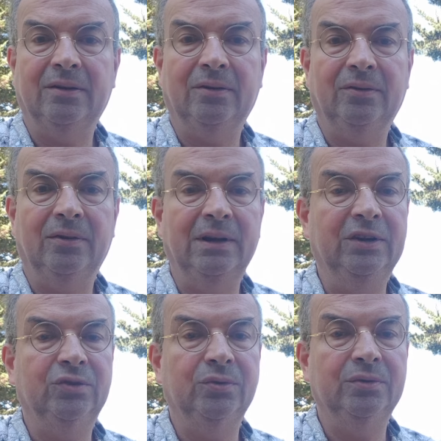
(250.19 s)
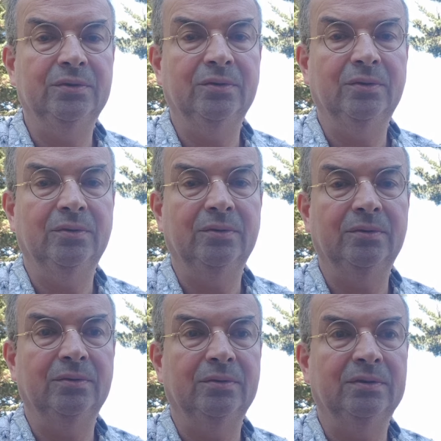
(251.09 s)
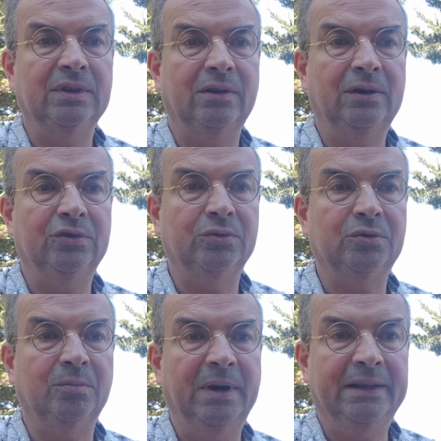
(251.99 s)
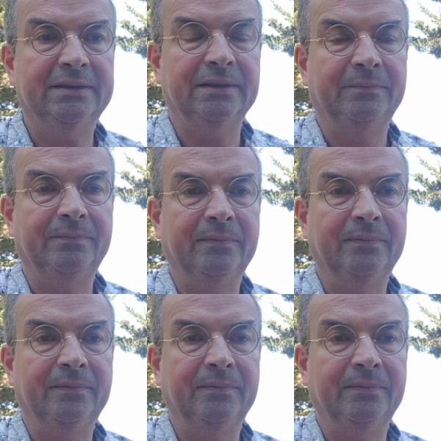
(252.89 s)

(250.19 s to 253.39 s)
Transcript: rend les choses, euh, ça rend les choses complexes,